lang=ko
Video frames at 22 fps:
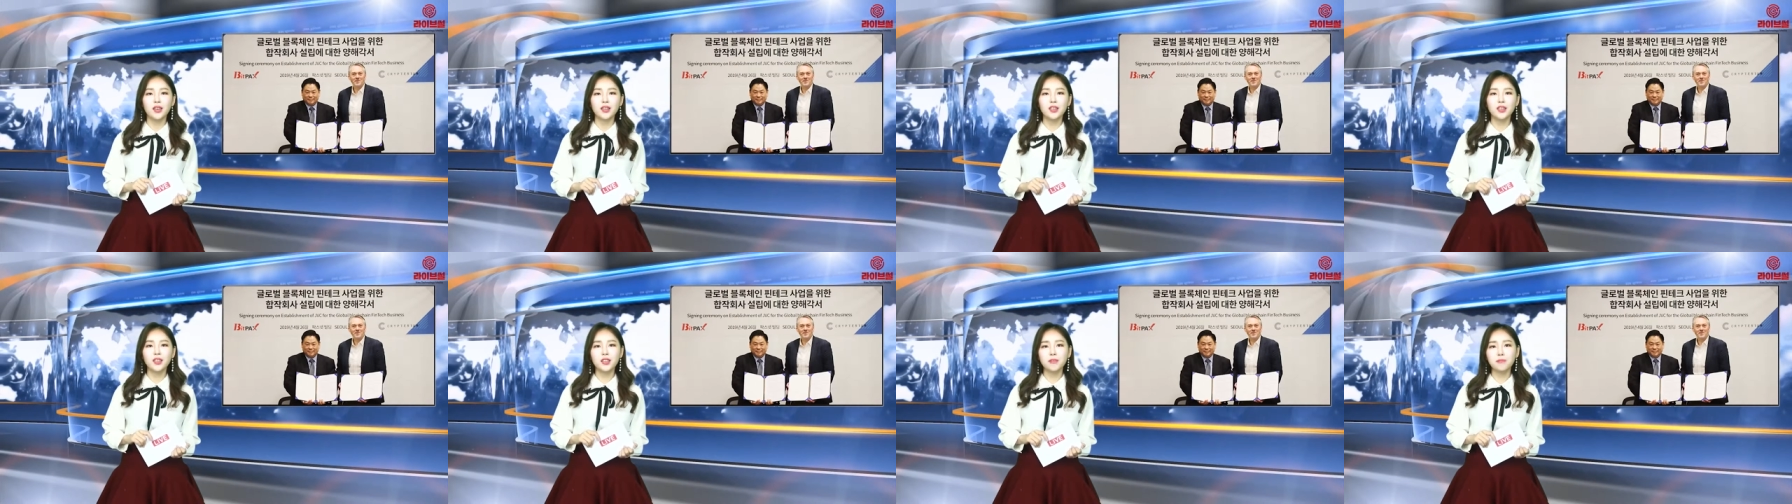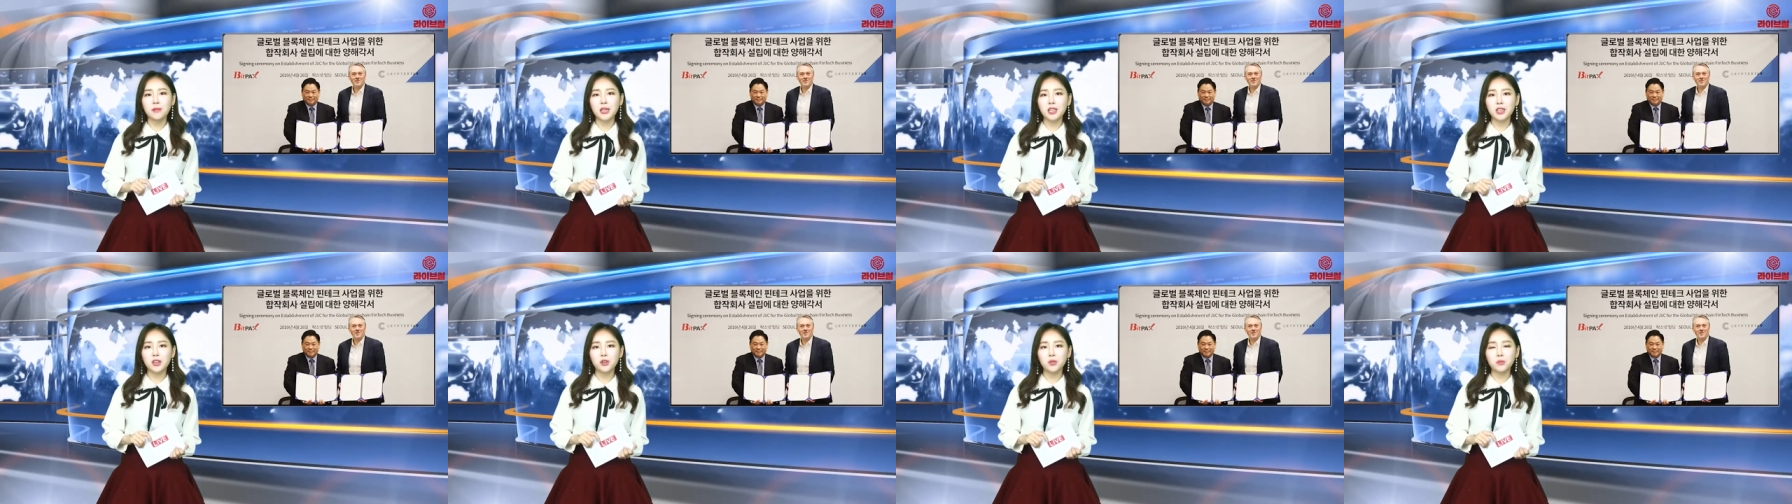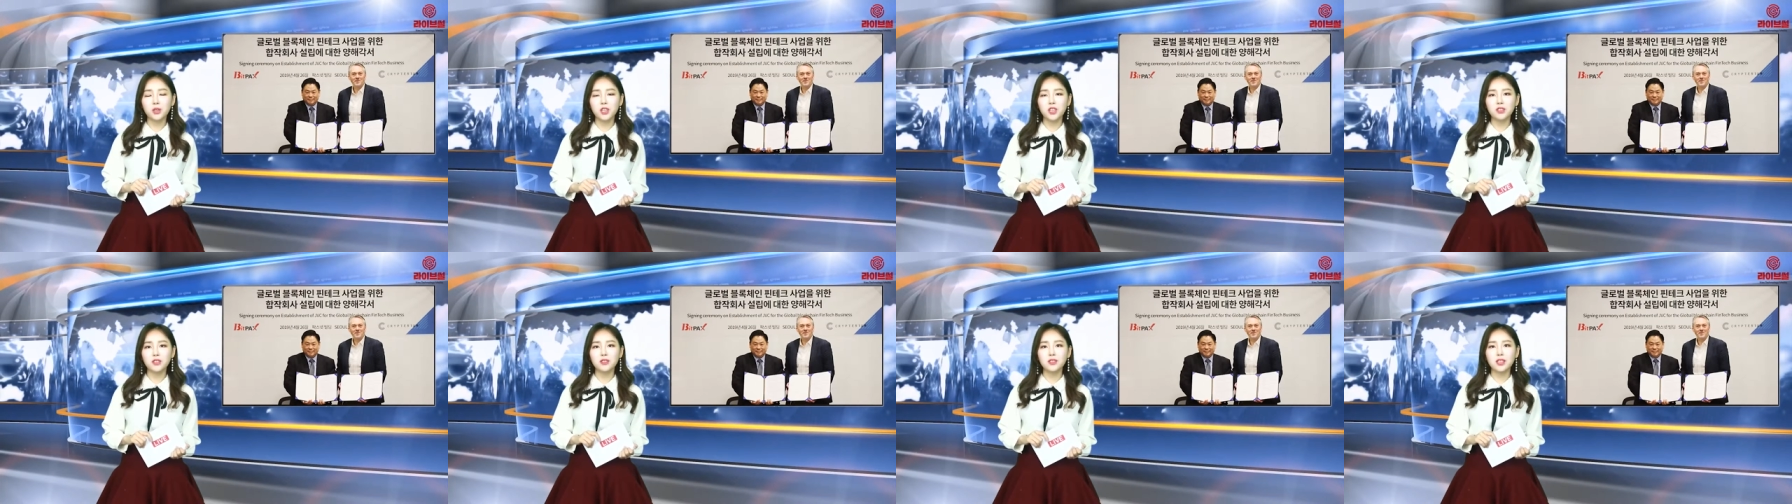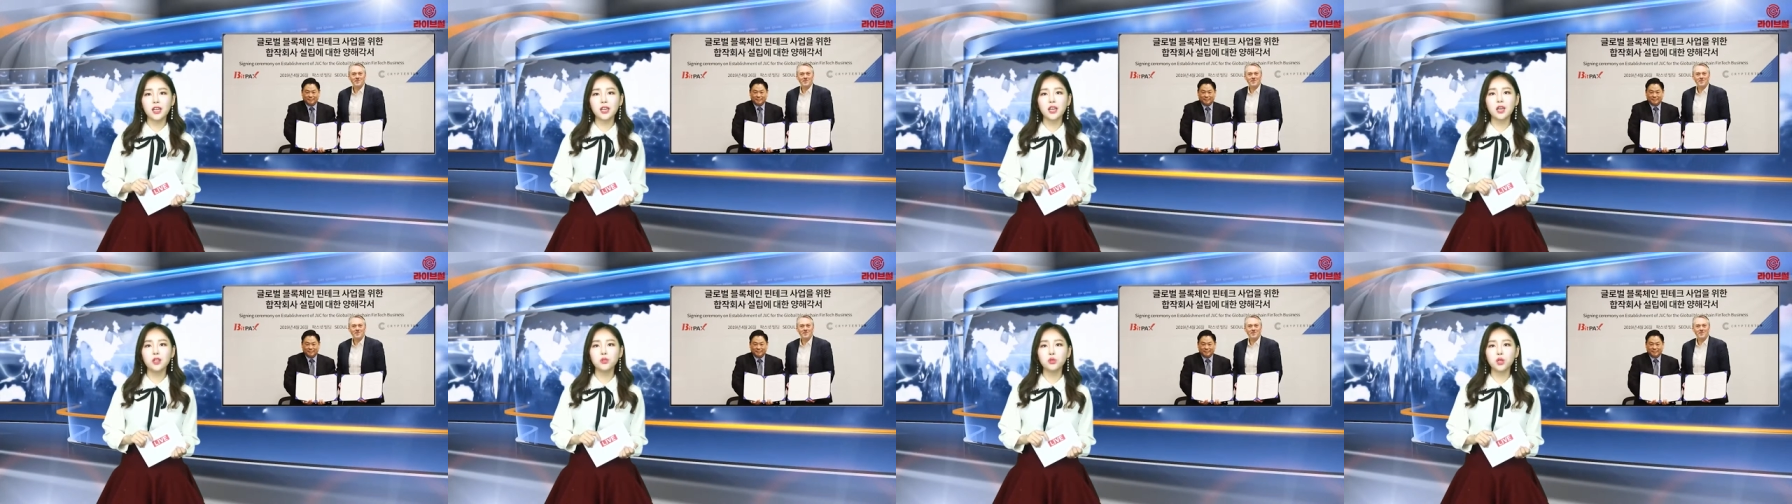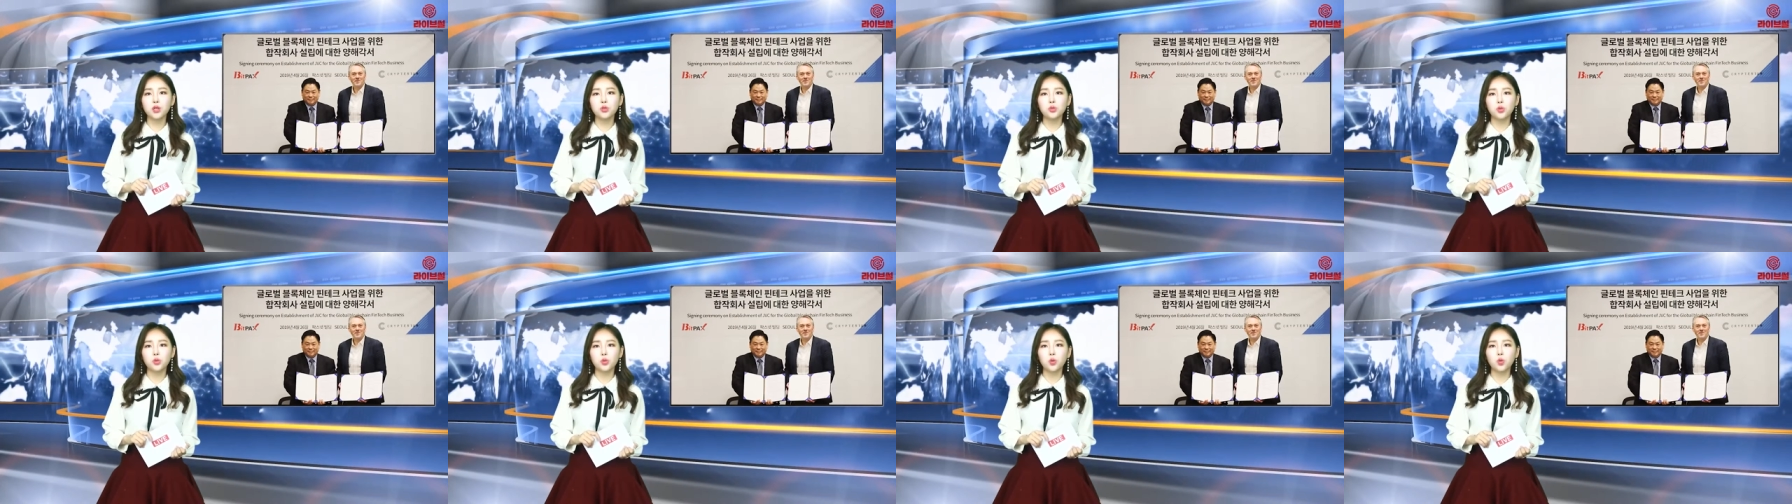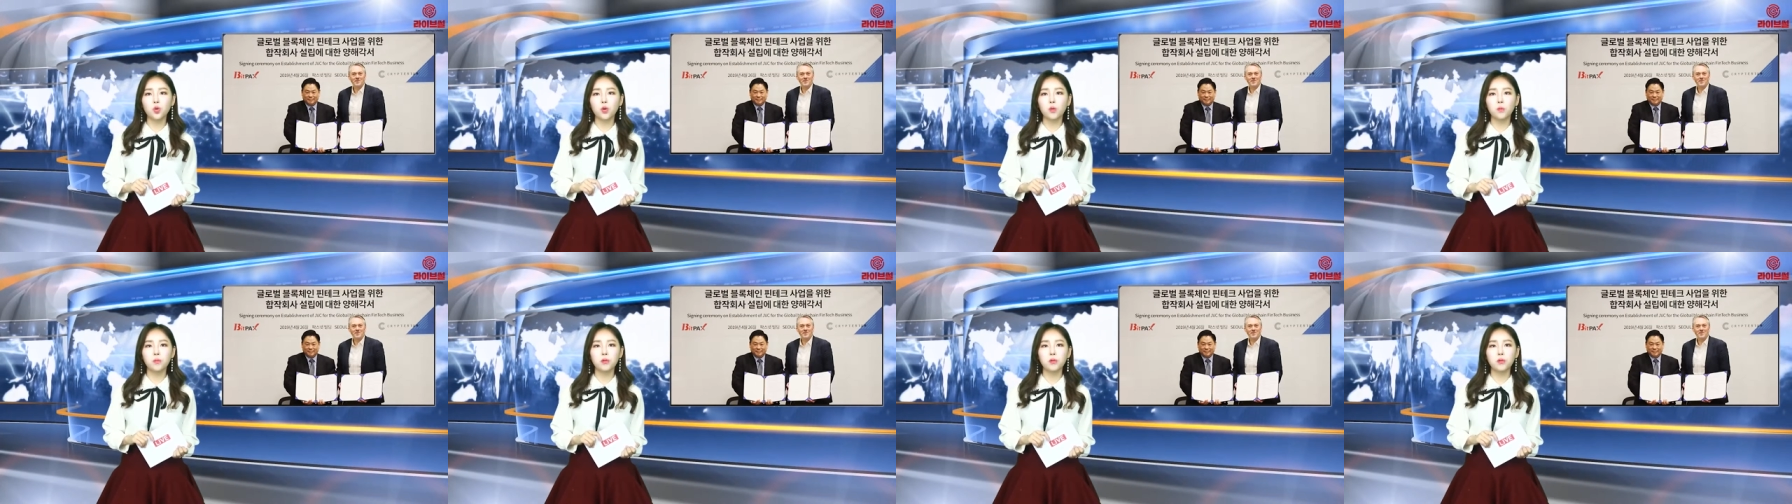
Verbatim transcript: 크립테리움은 세계 최초로